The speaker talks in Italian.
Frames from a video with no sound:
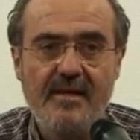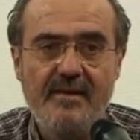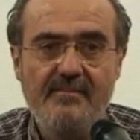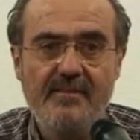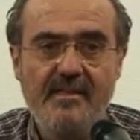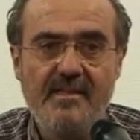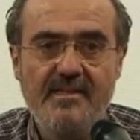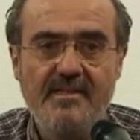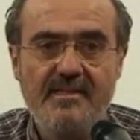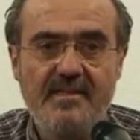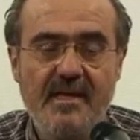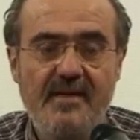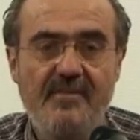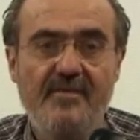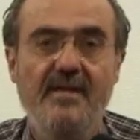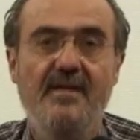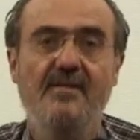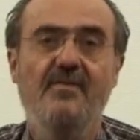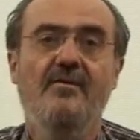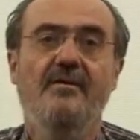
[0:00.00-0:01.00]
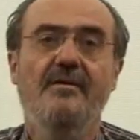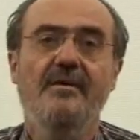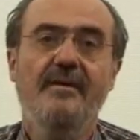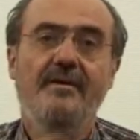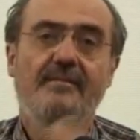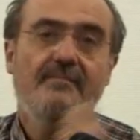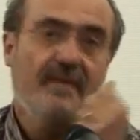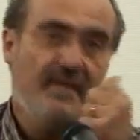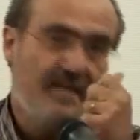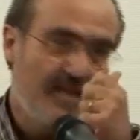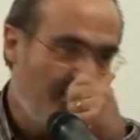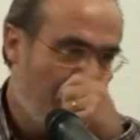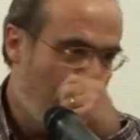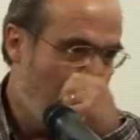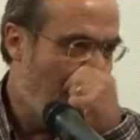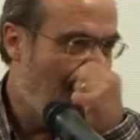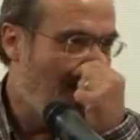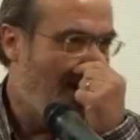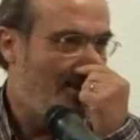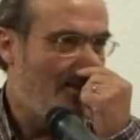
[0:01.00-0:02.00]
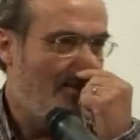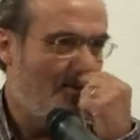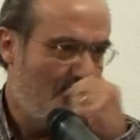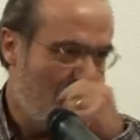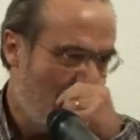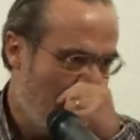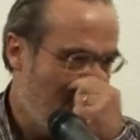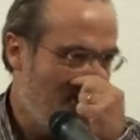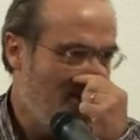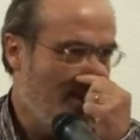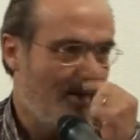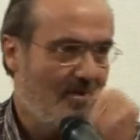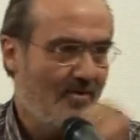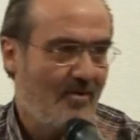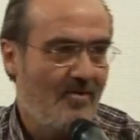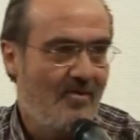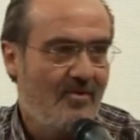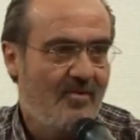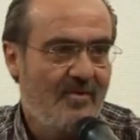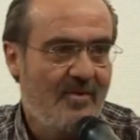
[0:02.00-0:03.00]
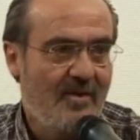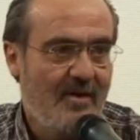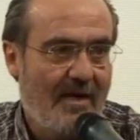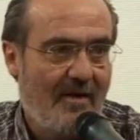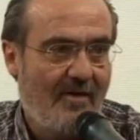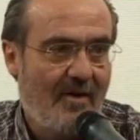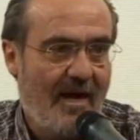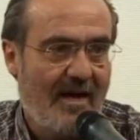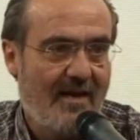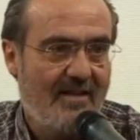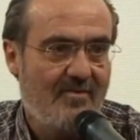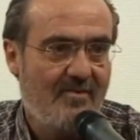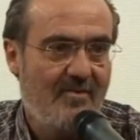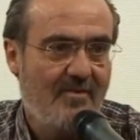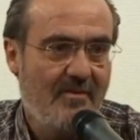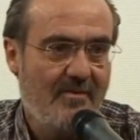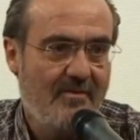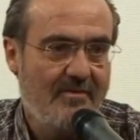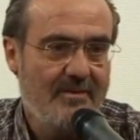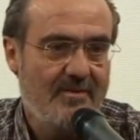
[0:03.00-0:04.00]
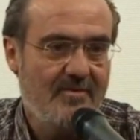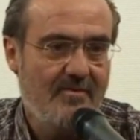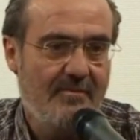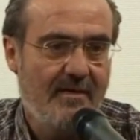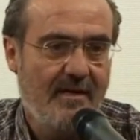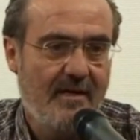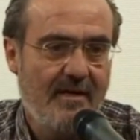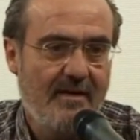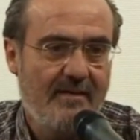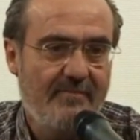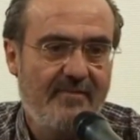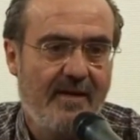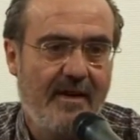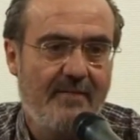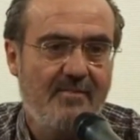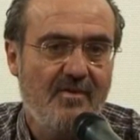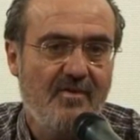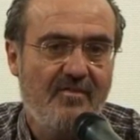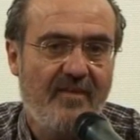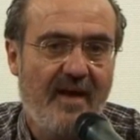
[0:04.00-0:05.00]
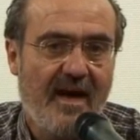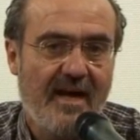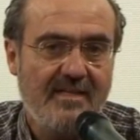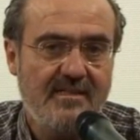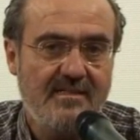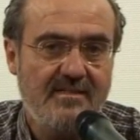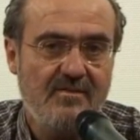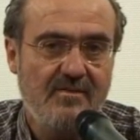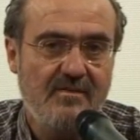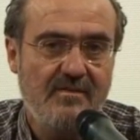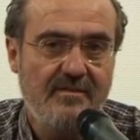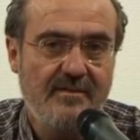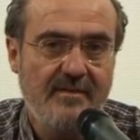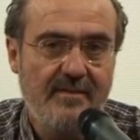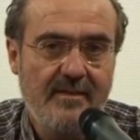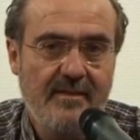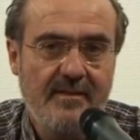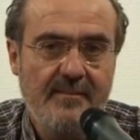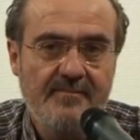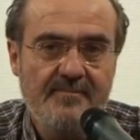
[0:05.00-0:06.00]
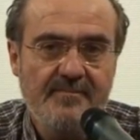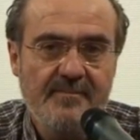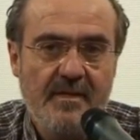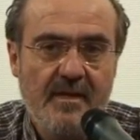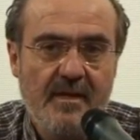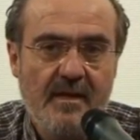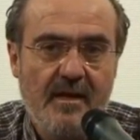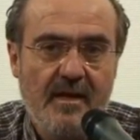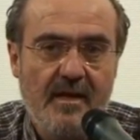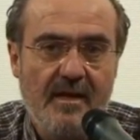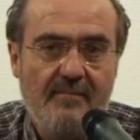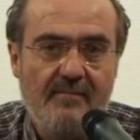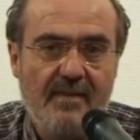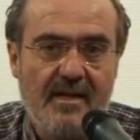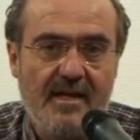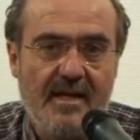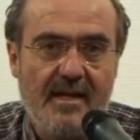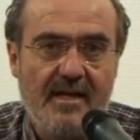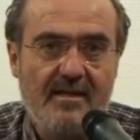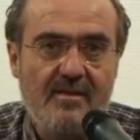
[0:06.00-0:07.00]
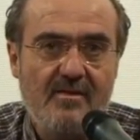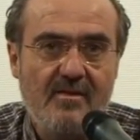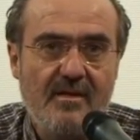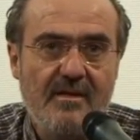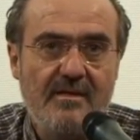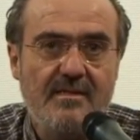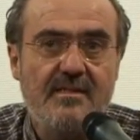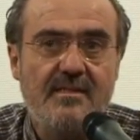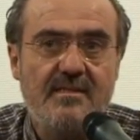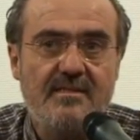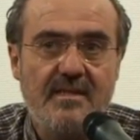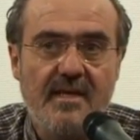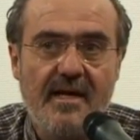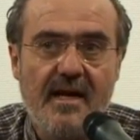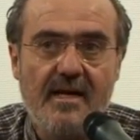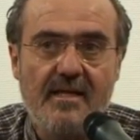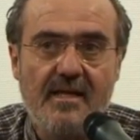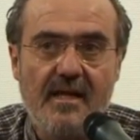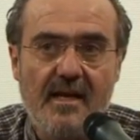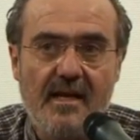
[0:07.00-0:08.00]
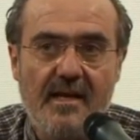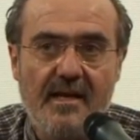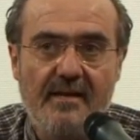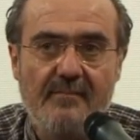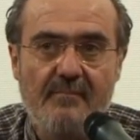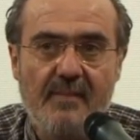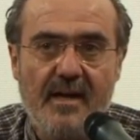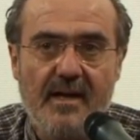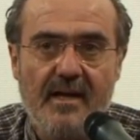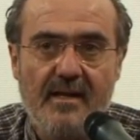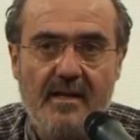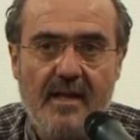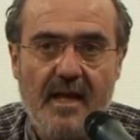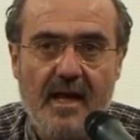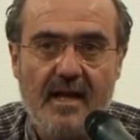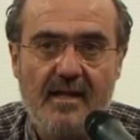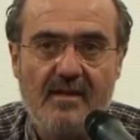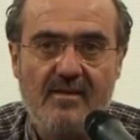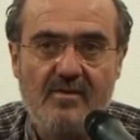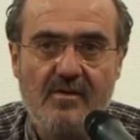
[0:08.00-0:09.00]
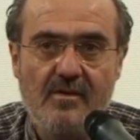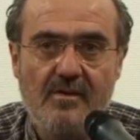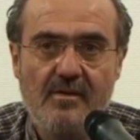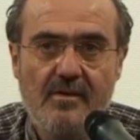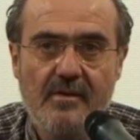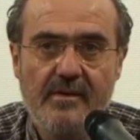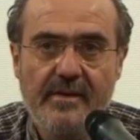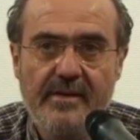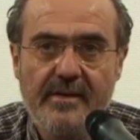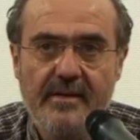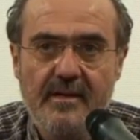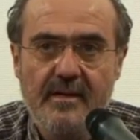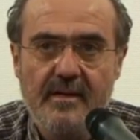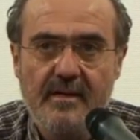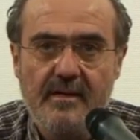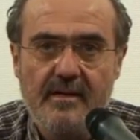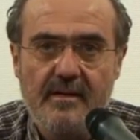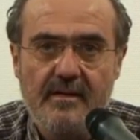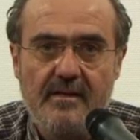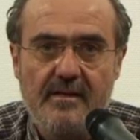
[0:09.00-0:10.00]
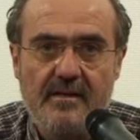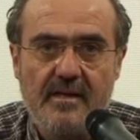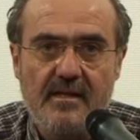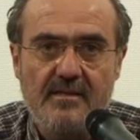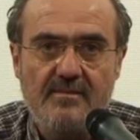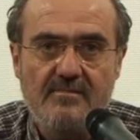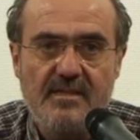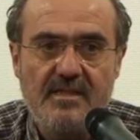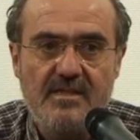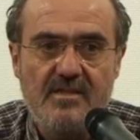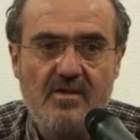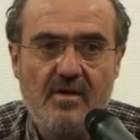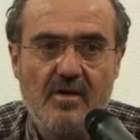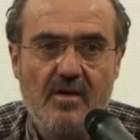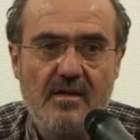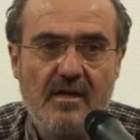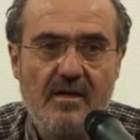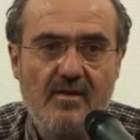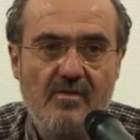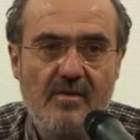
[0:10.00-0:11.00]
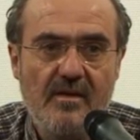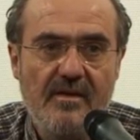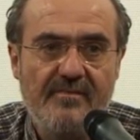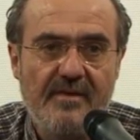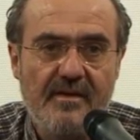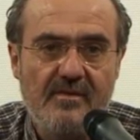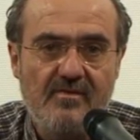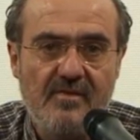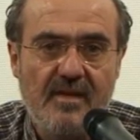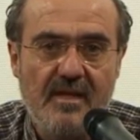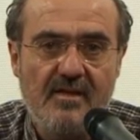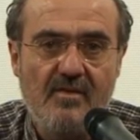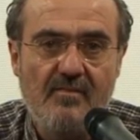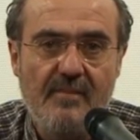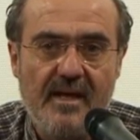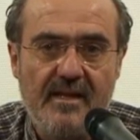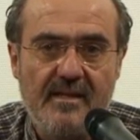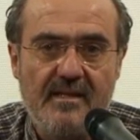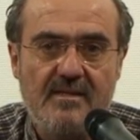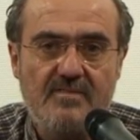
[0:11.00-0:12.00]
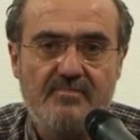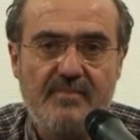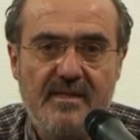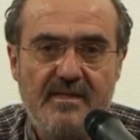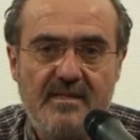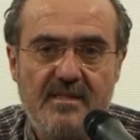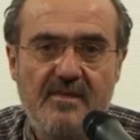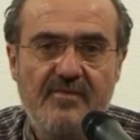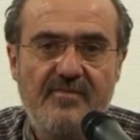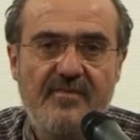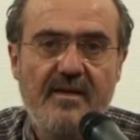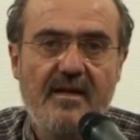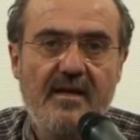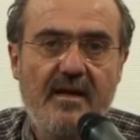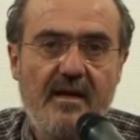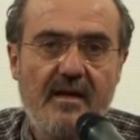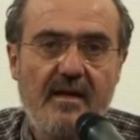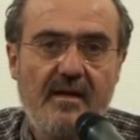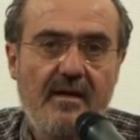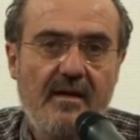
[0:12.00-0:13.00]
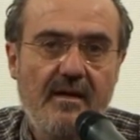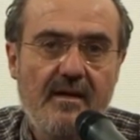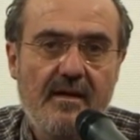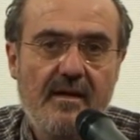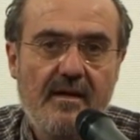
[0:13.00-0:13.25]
perché mi dicevano, una telefonata al mio amico con cui ho lavorato, insomma, eh, Fabio Fazio, e mi ha detto che stasera D'Alema è andato in trasmissione, lui gli ha fatto una domanda specifica